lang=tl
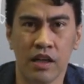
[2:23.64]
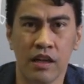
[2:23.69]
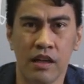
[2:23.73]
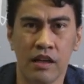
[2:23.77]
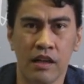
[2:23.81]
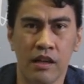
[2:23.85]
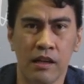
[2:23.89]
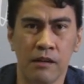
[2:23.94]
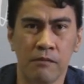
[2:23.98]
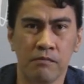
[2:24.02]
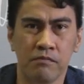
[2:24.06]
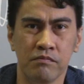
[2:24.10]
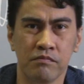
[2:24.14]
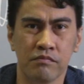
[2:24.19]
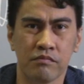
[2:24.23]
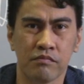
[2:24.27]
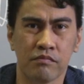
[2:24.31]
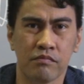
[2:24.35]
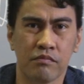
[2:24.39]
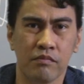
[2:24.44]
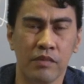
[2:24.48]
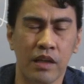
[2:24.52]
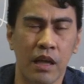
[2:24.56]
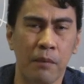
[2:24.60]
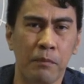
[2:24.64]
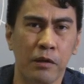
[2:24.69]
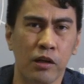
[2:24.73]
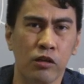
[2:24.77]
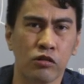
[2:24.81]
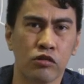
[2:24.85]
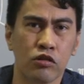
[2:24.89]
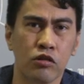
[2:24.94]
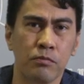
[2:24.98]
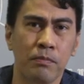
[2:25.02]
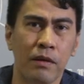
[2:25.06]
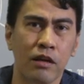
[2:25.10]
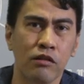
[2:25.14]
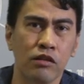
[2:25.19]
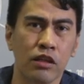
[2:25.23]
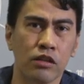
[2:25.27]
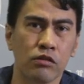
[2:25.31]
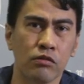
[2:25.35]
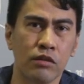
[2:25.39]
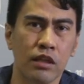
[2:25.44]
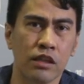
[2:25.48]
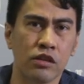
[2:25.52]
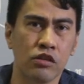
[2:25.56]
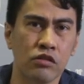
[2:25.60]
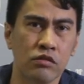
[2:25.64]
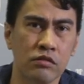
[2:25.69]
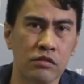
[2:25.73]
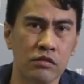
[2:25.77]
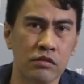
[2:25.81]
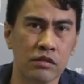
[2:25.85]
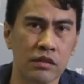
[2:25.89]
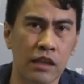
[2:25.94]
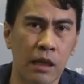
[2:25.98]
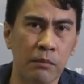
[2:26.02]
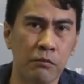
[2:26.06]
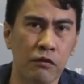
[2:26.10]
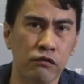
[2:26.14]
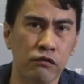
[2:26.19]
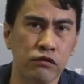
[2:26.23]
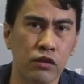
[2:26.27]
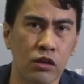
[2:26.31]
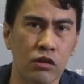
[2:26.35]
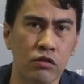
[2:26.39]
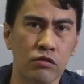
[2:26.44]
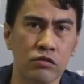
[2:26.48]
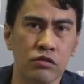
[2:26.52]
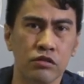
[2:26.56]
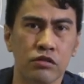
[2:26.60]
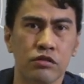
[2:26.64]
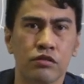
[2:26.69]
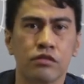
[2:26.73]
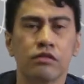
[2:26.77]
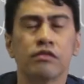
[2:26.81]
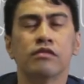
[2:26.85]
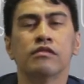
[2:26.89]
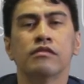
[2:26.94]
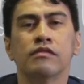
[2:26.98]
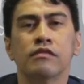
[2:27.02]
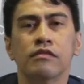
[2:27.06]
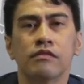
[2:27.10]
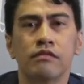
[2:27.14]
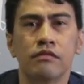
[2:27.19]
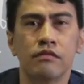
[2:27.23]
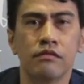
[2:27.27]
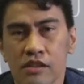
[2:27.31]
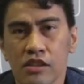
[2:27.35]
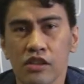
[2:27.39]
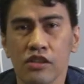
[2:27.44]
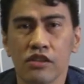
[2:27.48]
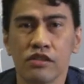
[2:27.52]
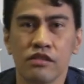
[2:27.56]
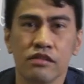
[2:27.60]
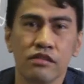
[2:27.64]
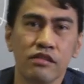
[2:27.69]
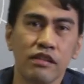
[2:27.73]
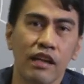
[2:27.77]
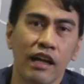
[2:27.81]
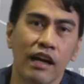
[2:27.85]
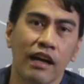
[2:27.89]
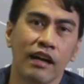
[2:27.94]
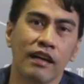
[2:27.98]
um, pinapanood ko paulit-ulit yung Game of Thrones. Yun, yun lang.